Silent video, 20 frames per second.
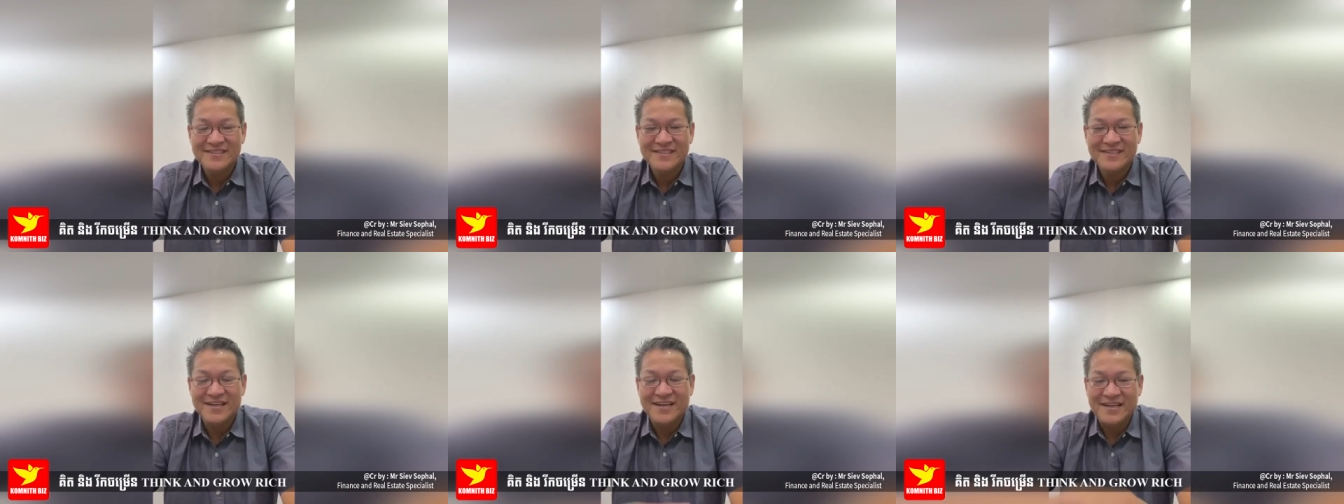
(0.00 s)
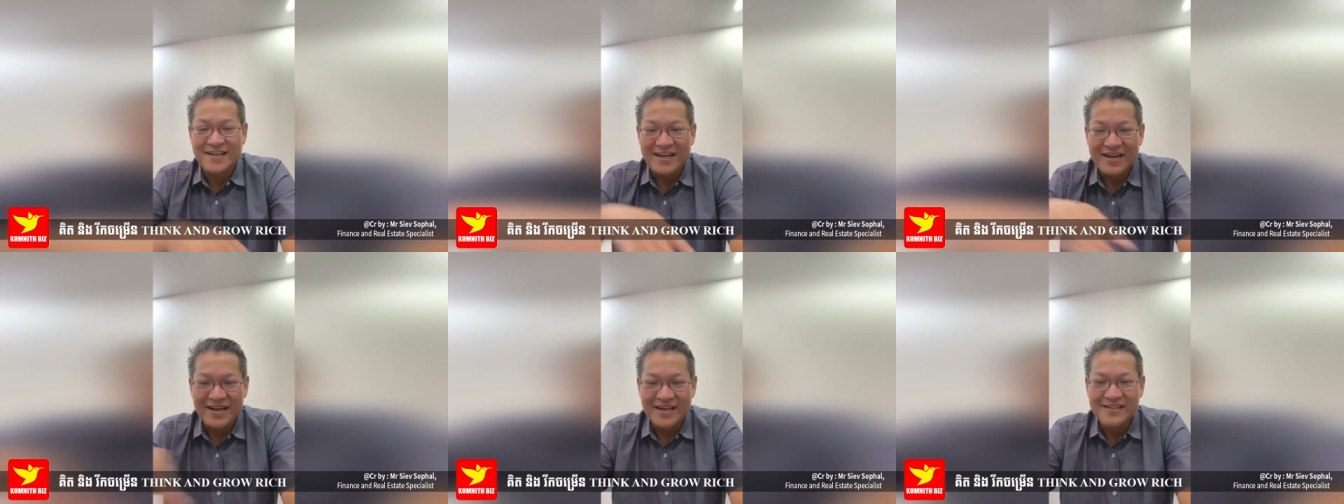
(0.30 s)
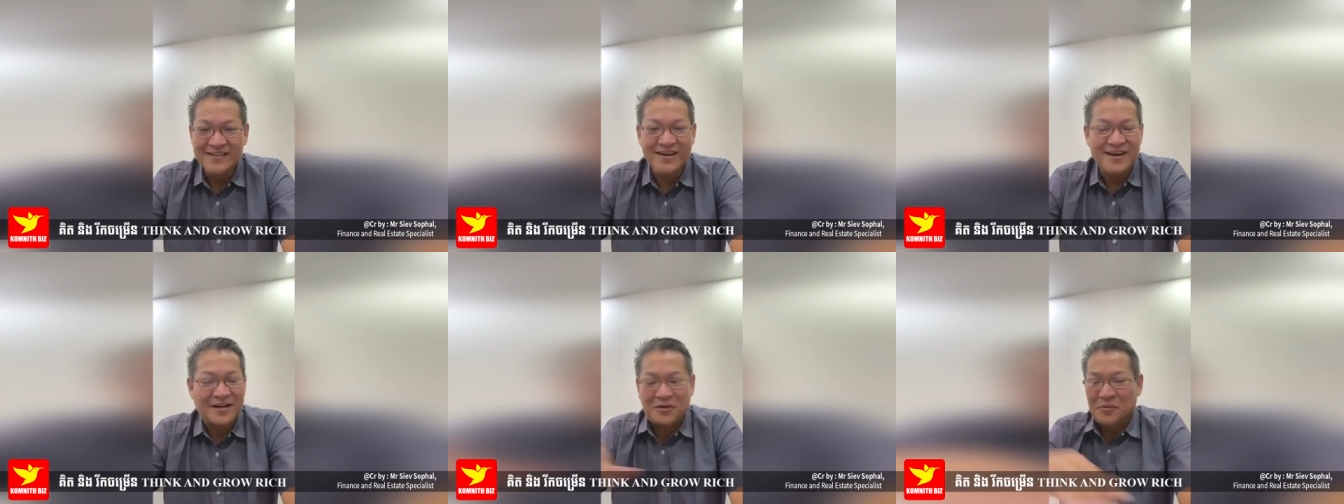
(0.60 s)
Cái nặng
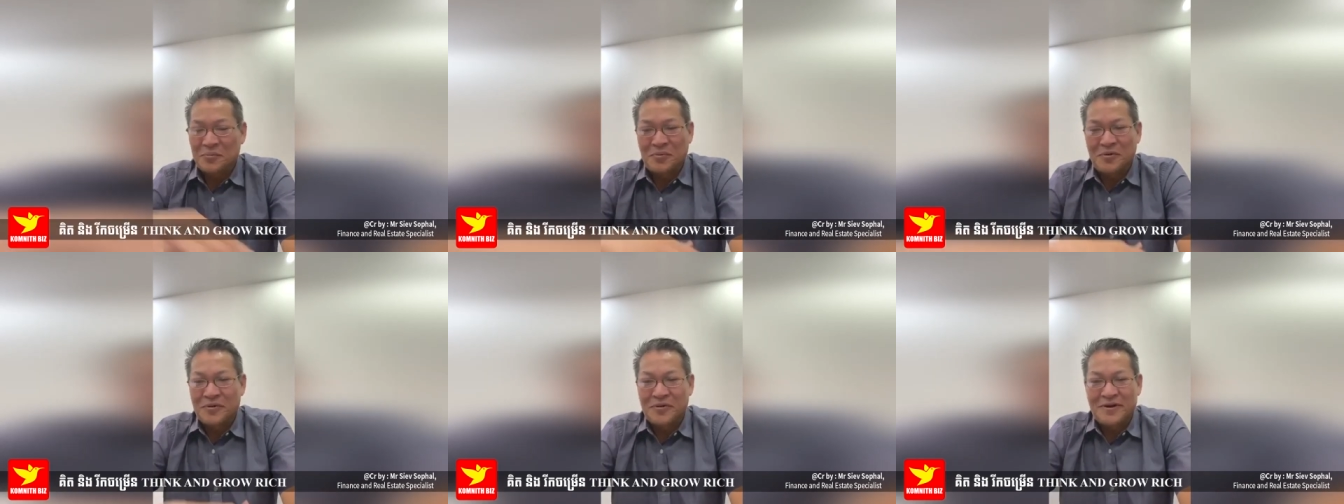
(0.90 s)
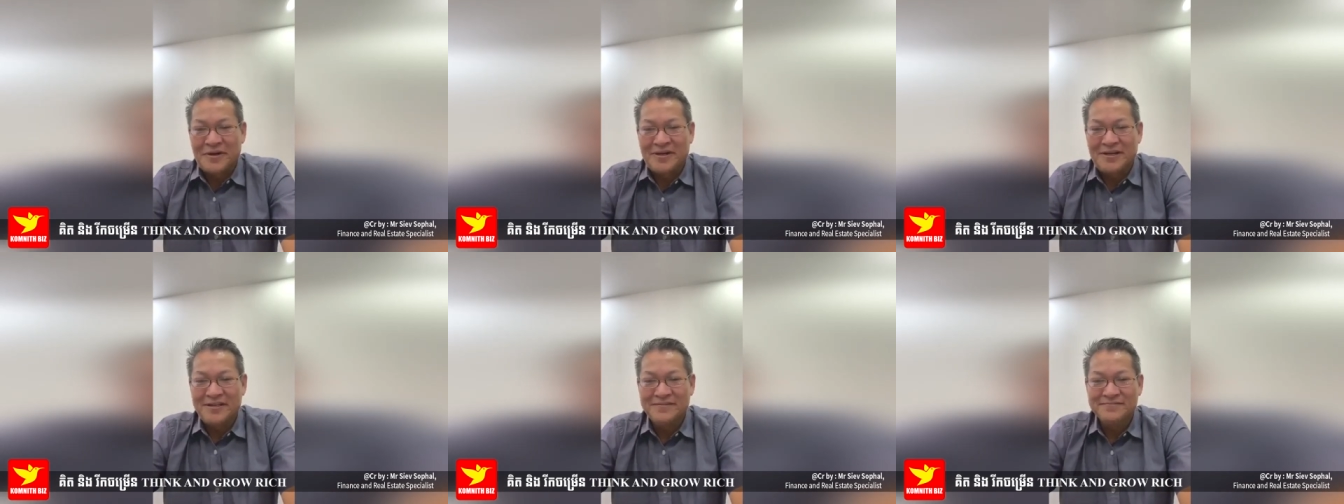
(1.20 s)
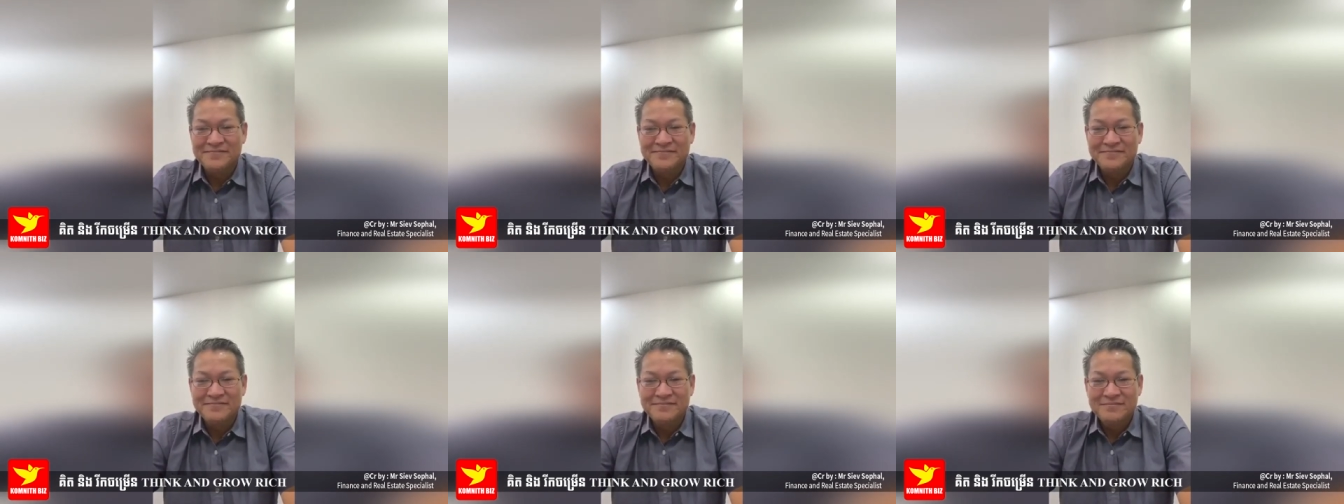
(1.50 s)
đăng ắt cục cổ này.
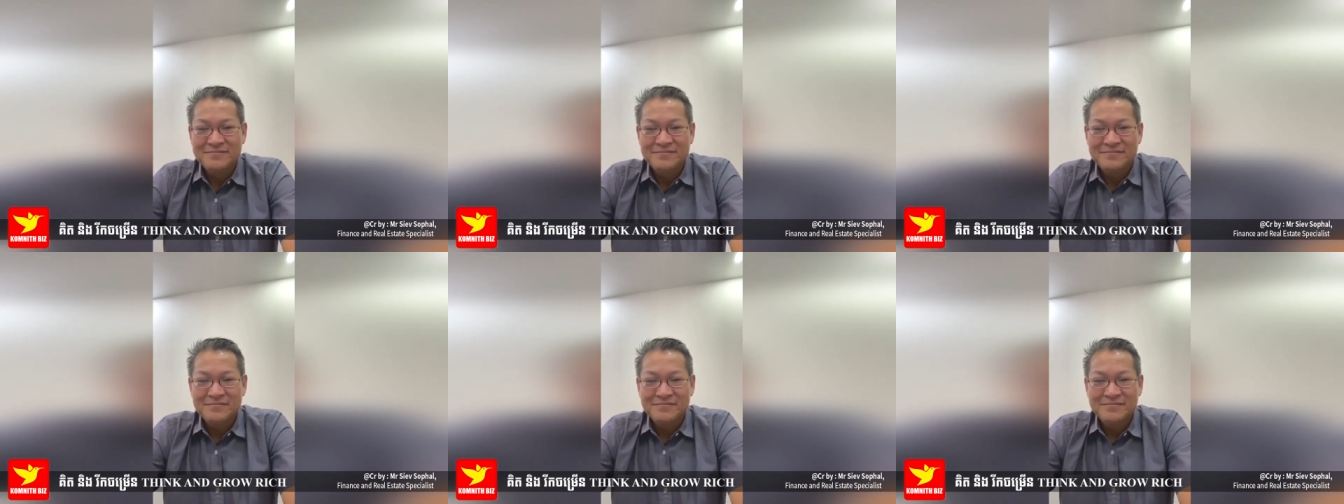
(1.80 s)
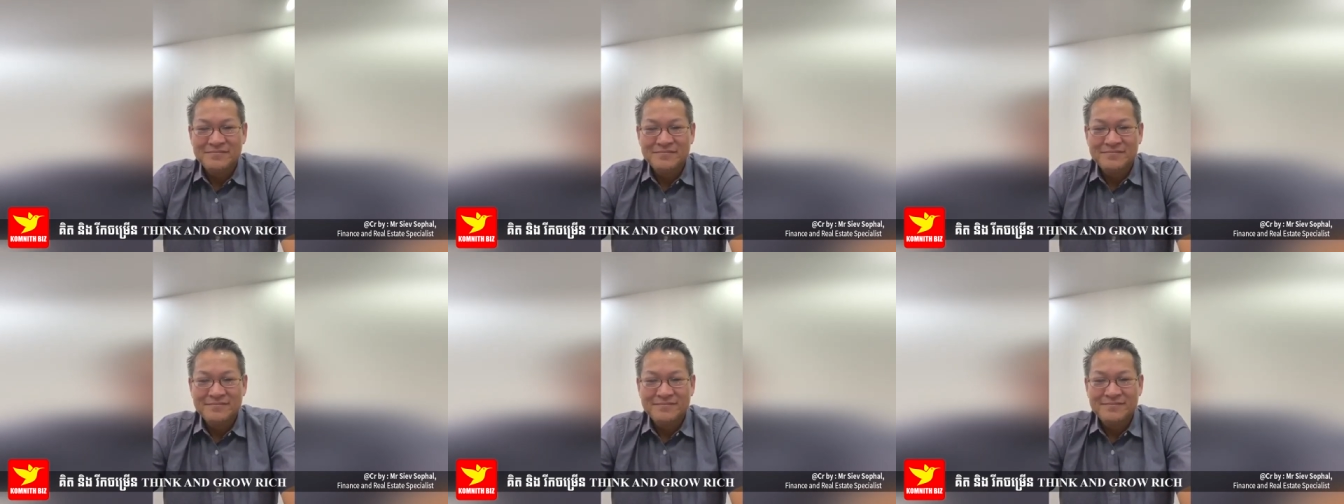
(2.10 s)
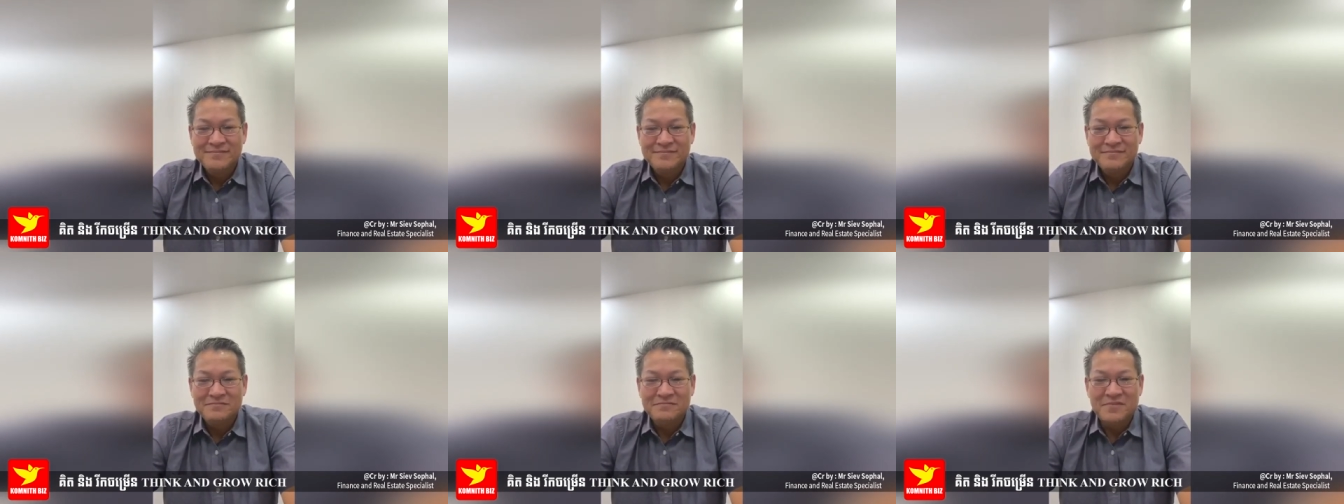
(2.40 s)

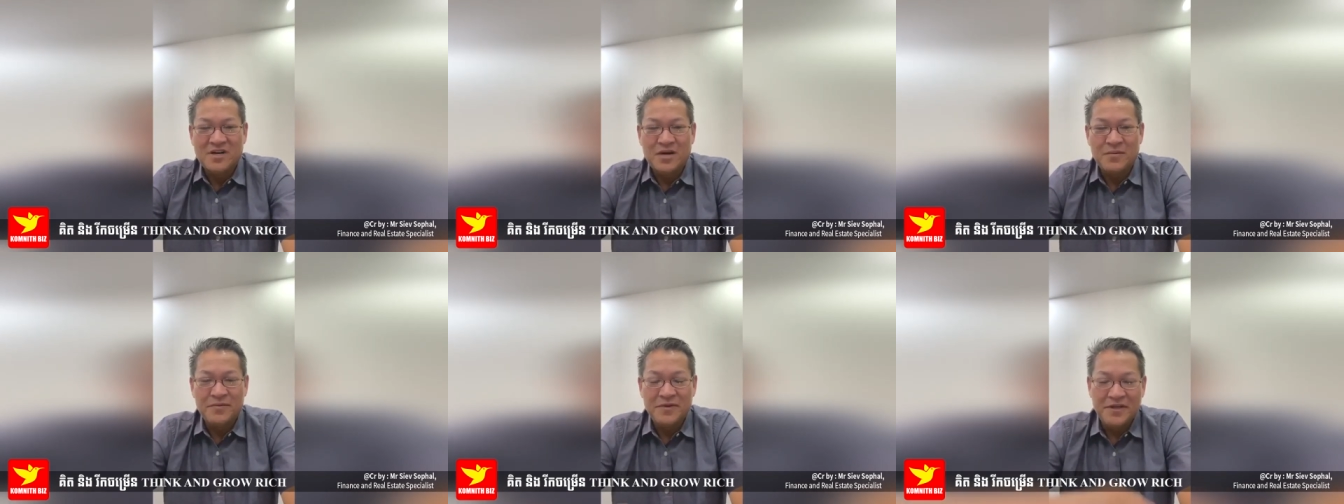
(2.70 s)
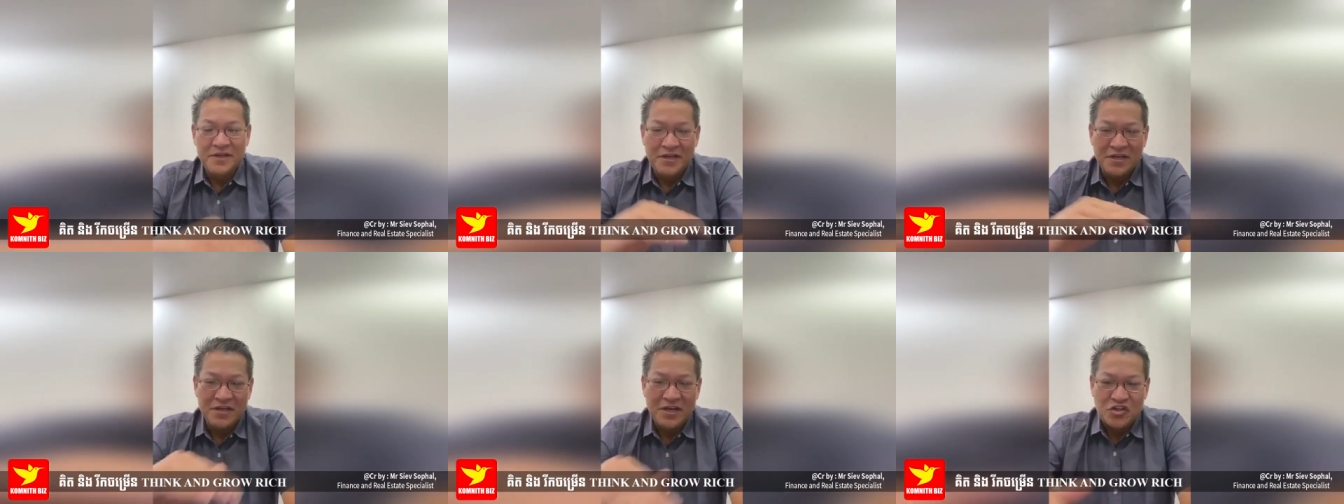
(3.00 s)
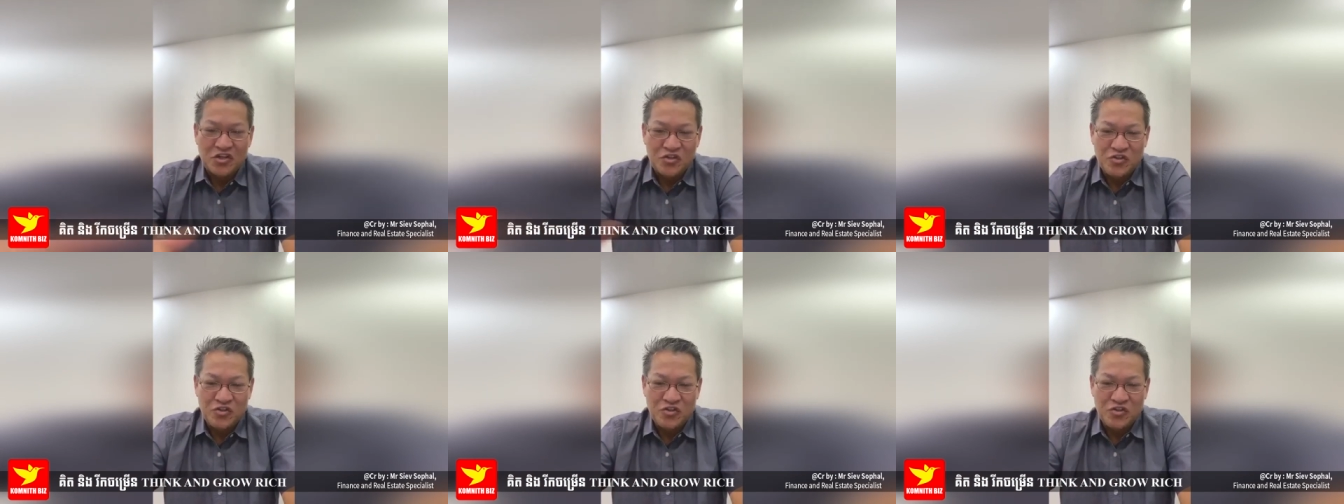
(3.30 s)
Màu bây giờ nâng ọt